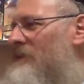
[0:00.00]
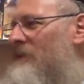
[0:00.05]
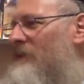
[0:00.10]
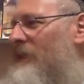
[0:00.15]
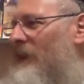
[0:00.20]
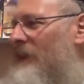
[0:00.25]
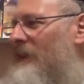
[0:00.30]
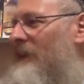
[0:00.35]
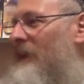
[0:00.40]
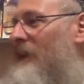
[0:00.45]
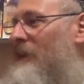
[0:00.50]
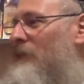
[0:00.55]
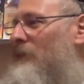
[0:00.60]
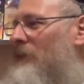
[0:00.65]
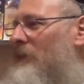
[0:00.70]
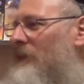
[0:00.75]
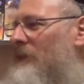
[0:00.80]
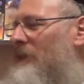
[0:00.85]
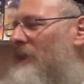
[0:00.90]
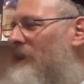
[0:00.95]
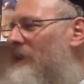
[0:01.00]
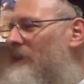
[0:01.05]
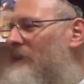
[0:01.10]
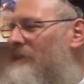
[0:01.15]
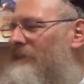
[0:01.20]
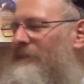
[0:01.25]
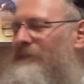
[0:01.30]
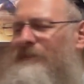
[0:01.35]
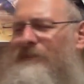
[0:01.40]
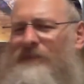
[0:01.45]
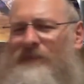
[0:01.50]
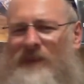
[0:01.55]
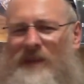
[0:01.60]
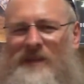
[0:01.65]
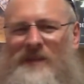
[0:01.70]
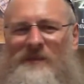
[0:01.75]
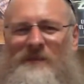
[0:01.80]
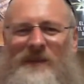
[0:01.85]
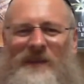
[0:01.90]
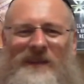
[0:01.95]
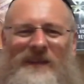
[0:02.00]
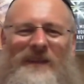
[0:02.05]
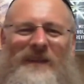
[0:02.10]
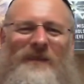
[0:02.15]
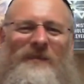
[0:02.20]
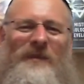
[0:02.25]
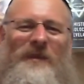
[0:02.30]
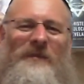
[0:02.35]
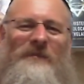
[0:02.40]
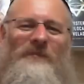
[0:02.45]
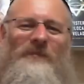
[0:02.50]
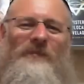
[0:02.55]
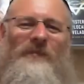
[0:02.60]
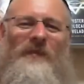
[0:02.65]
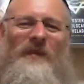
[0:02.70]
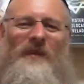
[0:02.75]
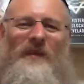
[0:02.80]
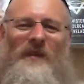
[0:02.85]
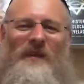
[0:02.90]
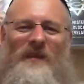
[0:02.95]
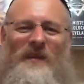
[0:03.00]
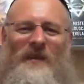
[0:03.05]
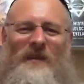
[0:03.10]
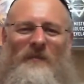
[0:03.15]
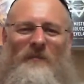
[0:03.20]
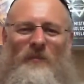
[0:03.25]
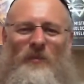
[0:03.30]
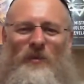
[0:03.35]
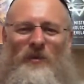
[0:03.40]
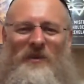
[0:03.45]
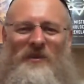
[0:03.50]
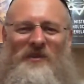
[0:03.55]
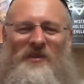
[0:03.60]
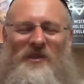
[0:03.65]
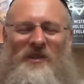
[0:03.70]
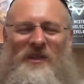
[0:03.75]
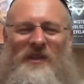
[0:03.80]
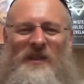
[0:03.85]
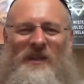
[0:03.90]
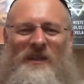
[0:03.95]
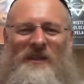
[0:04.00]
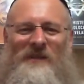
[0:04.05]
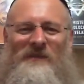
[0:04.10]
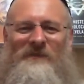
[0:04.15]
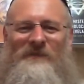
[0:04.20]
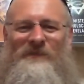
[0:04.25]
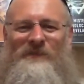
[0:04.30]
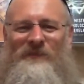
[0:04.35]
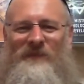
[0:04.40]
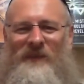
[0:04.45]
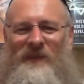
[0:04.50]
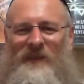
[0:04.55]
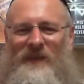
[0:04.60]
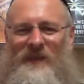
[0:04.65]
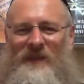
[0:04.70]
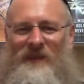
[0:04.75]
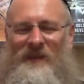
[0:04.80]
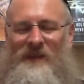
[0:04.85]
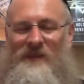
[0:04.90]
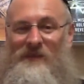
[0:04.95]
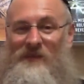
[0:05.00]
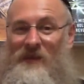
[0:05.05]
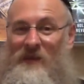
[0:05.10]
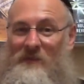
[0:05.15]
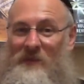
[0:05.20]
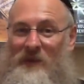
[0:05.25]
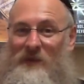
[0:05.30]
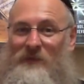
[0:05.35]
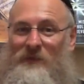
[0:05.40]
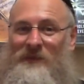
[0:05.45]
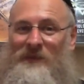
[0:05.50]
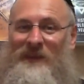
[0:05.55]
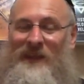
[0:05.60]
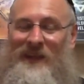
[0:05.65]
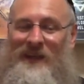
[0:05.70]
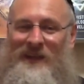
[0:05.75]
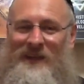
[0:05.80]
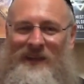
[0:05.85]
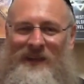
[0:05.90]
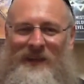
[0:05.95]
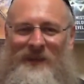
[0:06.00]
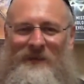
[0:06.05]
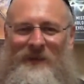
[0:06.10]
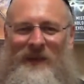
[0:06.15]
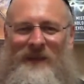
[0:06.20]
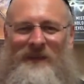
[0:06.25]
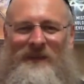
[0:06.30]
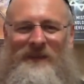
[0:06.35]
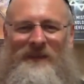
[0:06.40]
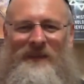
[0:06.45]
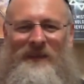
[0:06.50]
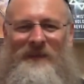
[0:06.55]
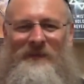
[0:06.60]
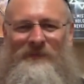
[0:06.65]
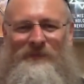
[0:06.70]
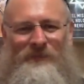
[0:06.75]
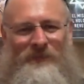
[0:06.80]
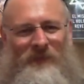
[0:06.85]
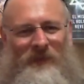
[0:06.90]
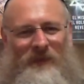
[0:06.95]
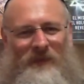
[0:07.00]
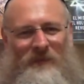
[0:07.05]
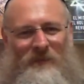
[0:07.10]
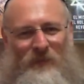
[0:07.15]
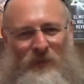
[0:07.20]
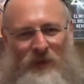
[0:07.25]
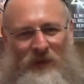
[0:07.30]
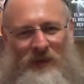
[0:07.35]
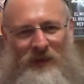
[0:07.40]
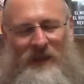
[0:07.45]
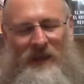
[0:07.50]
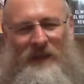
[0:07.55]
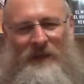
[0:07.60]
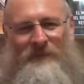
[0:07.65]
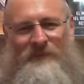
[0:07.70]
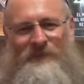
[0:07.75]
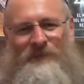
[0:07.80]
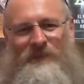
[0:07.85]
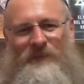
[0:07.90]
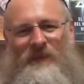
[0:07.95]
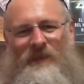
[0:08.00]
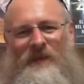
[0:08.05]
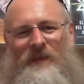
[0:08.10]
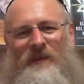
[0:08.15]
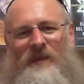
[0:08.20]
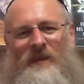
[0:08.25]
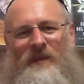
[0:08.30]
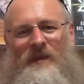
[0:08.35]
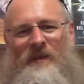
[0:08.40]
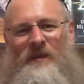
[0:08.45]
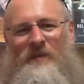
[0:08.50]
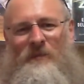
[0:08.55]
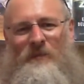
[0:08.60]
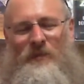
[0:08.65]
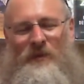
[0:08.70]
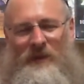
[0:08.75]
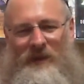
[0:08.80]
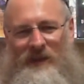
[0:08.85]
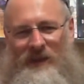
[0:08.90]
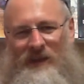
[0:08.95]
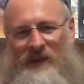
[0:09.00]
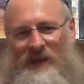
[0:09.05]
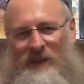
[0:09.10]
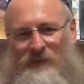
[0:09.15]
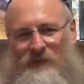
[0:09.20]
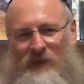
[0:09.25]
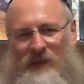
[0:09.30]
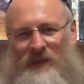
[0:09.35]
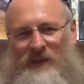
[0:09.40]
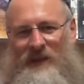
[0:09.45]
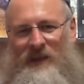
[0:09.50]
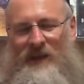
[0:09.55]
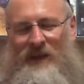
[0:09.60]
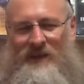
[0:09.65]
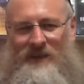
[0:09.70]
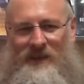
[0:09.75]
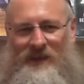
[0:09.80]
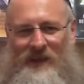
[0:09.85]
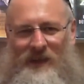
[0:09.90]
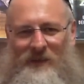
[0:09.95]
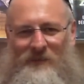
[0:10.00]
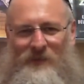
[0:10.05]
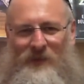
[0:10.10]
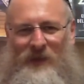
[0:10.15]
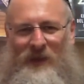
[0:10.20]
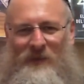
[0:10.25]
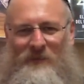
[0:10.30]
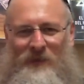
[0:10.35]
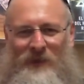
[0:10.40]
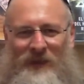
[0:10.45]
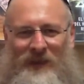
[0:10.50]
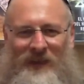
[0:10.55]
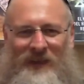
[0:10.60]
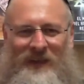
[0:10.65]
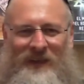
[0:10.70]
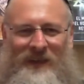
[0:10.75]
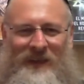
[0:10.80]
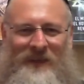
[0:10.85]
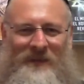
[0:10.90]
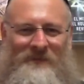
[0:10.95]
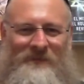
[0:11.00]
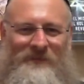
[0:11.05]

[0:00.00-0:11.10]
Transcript: falda corta? Así me escribe Burn Chicken. Es una pregunta relevante. ¿Por qué? Porque en la actualidad, en la época moderna,